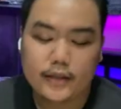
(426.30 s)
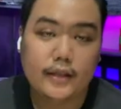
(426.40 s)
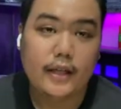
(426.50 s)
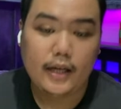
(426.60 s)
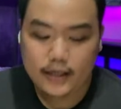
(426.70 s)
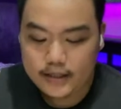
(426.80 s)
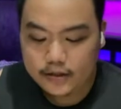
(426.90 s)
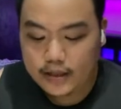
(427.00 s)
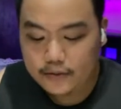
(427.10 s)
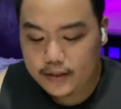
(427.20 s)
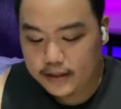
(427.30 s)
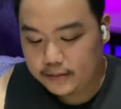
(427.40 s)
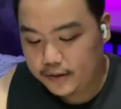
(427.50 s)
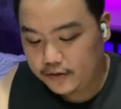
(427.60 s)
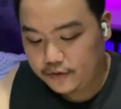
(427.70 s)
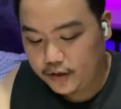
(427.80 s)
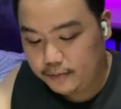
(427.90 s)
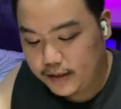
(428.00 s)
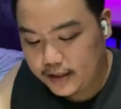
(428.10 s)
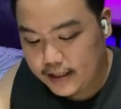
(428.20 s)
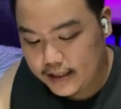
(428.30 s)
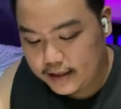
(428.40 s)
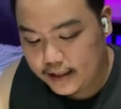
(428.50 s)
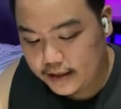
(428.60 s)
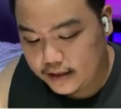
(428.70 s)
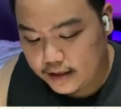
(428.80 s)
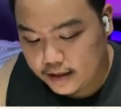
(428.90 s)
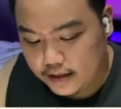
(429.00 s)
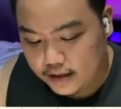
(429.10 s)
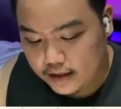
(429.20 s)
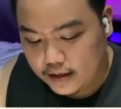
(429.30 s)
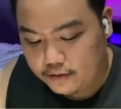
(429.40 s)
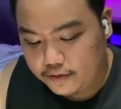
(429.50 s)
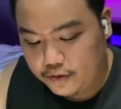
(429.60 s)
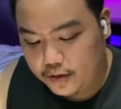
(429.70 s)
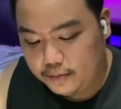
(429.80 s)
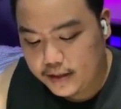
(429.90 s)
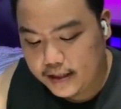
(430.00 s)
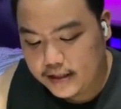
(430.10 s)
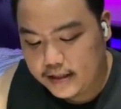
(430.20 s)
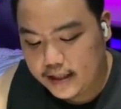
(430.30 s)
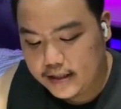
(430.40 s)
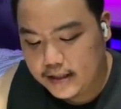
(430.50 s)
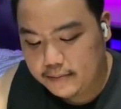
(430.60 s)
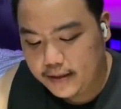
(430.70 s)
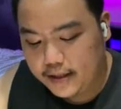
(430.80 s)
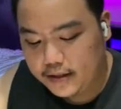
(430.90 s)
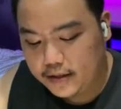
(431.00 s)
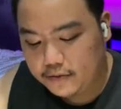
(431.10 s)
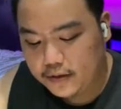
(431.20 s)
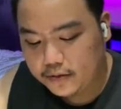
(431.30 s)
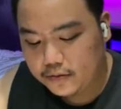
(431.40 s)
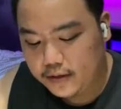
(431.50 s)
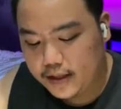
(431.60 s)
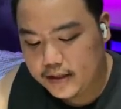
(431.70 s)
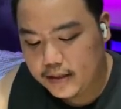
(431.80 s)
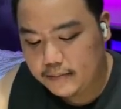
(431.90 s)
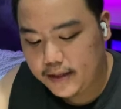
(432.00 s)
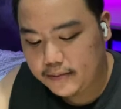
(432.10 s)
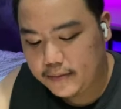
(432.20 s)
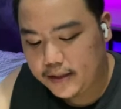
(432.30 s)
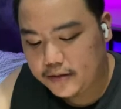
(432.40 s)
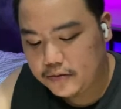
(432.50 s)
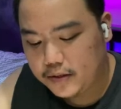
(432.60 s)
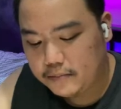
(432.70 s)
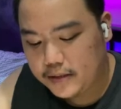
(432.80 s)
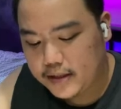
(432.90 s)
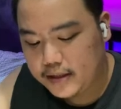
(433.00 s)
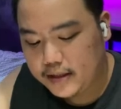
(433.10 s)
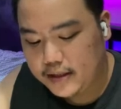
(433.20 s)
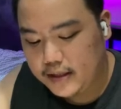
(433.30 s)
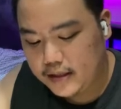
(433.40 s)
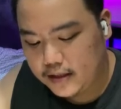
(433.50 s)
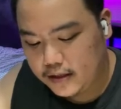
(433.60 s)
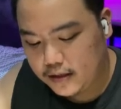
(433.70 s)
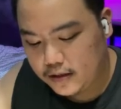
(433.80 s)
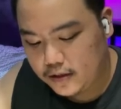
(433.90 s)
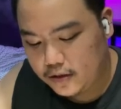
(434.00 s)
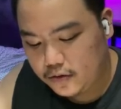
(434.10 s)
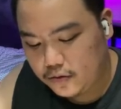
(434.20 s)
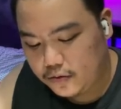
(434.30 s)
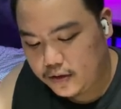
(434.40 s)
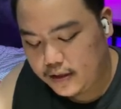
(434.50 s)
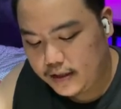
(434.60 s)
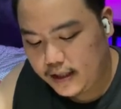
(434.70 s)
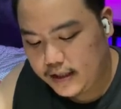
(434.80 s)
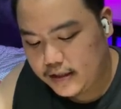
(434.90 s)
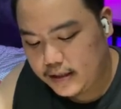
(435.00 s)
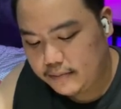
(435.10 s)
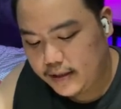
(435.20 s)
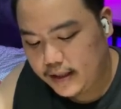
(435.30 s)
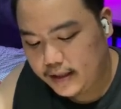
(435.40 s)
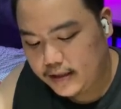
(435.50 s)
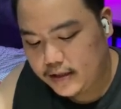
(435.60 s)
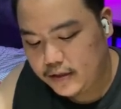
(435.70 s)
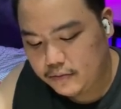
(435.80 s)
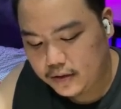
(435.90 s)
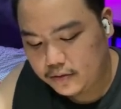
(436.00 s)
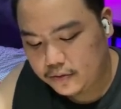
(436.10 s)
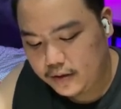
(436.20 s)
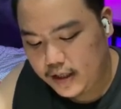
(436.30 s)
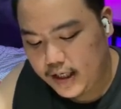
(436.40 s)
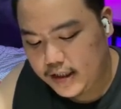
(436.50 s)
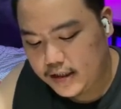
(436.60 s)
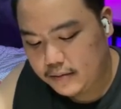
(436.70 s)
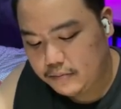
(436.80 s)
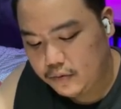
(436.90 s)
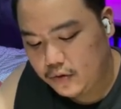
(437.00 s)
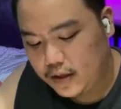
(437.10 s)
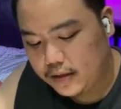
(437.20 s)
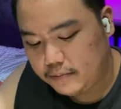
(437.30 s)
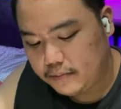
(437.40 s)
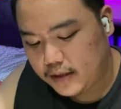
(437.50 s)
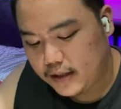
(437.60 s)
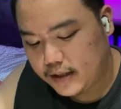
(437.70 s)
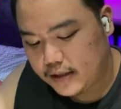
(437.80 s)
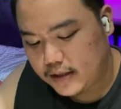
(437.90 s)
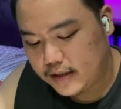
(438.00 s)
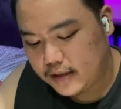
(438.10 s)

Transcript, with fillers: Okay, so dalawa lang naman yung formula natin. Our formula is a sub n equal to a sub n minus 1 plus d or a sub n is equal to a sub 1 plus